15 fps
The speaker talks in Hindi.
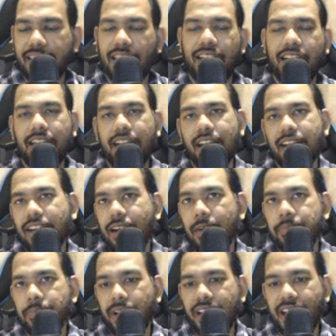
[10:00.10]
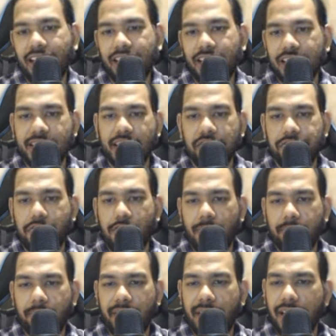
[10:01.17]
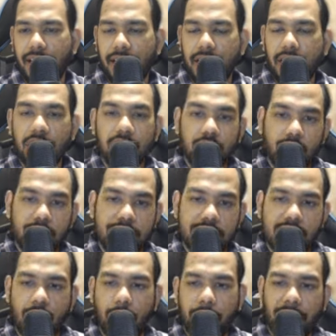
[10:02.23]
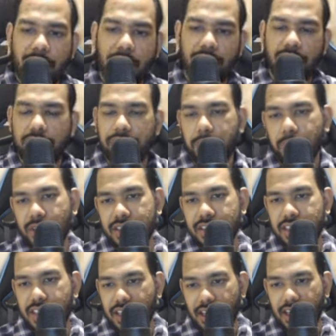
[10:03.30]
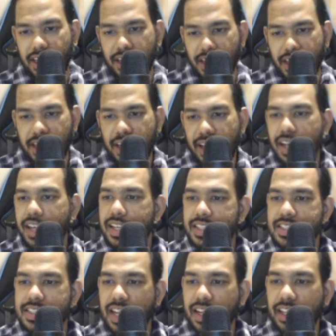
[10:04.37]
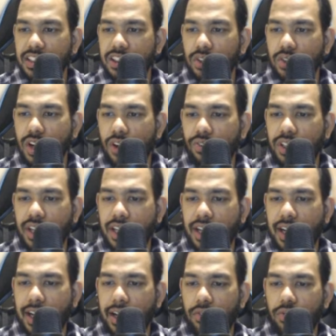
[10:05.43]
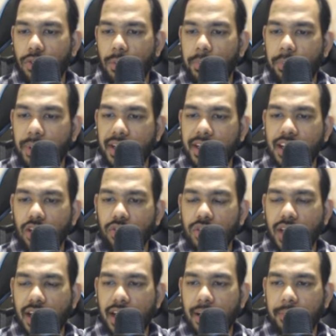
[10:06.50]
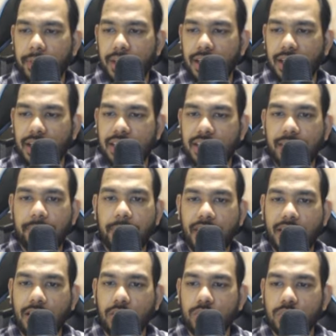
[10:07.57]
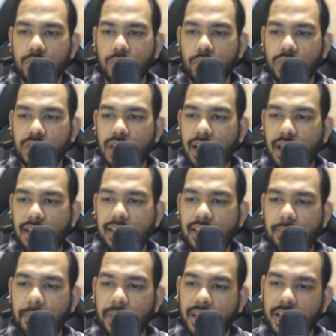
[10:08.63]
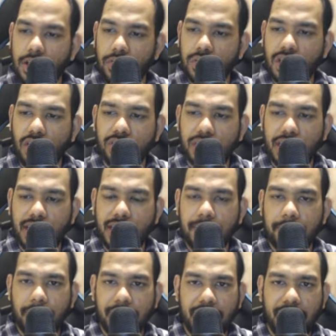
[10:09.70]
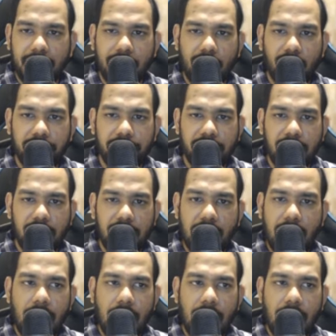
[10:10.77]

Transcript: दे रही है कप एंड हैंडल के फॉर्म में तो इसके ऊपर हम फोकस रखेंगे सेकेंड जो काउंटर है वो ब्रेकआउट है अभी ये ब्रेकआउट सुन था ये ब्रेकआउट काउंटर एक मैं देख रहा हूँ फिलहाल